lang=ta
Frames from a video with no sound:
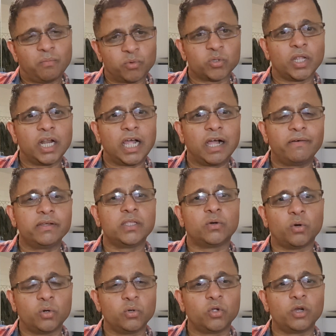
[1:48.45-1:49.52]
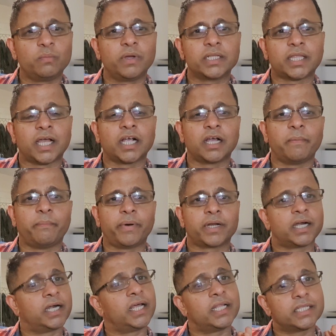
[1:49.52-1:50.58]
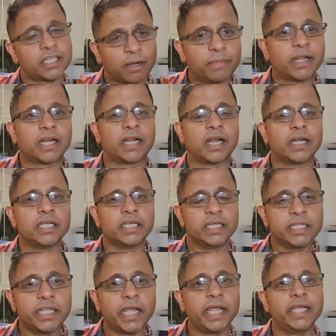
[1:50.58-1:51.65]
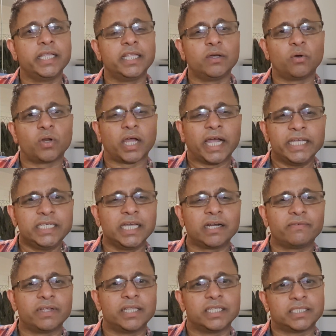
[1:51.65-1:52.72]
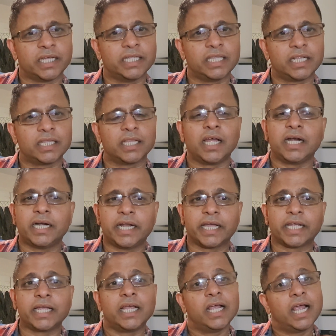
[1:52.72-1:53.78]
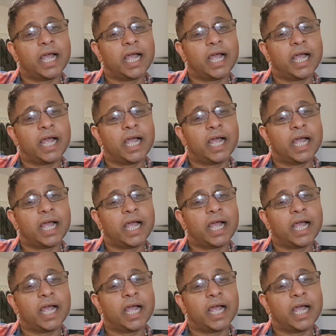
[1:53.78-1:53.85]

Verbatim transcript: முதலாவது கொடூரமாக தாக்கப்படுறேன்னா அது தமிழர் தான் இதே இது ஒரு ஐயர் வந்து செய்திருந்தால் இன்றைக்கு